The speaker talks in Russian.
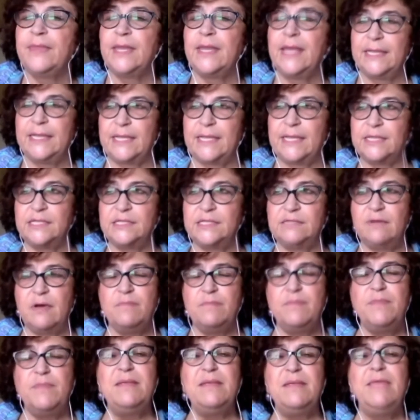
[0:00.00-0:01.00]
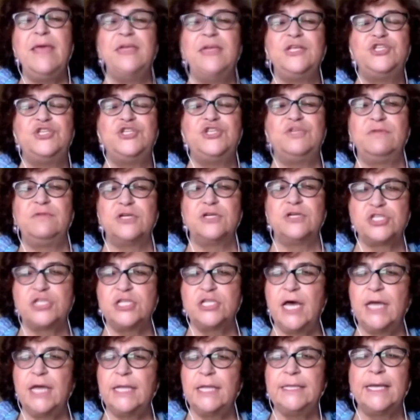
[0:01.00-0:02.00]
это так называемые переменчивые
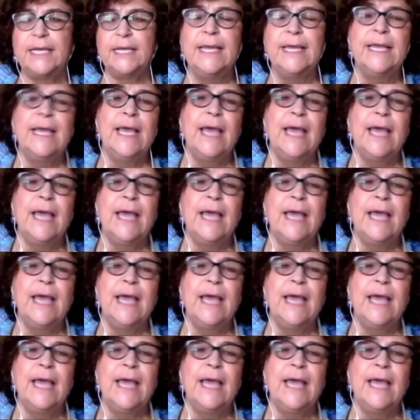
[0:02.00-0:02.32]
штаты,